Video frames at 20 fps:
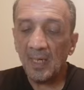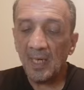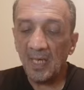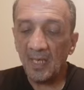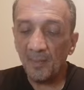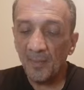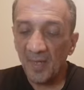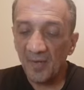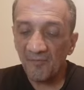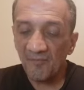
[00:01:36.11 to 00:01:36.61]

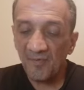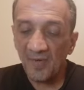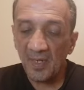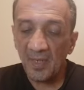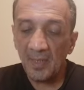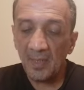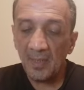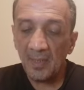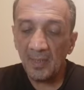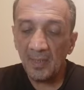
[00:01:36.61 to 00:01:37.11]

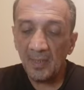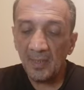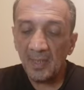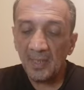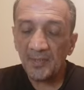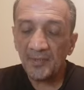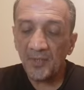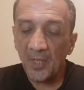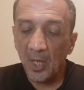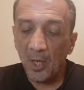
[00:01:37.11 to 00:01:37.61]
المرفأ
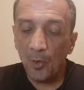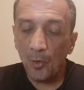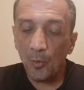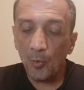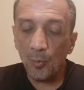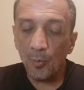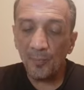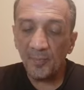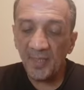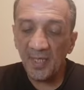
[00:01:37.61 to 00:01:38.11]

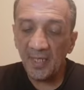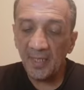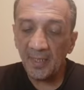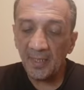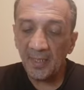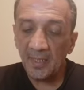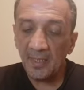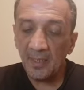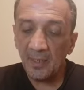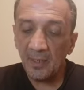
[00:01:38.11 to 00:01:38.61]
تعوا
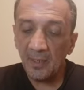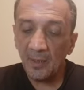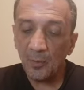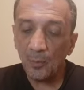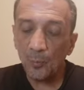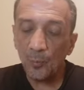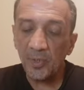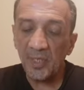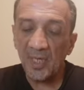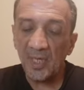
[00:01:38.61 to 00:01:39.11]
منحكي
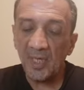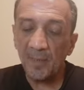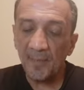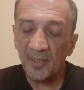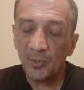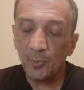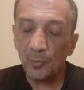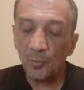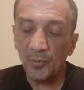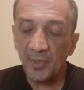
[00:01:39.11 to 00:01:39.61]
ويلي
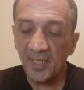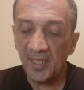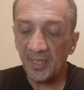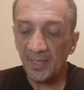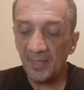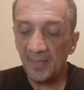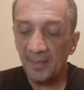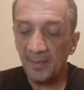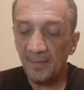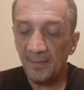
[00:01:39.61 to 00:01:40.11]
بدكن
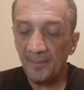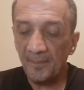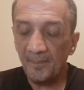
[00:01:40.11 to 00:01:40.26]
إياه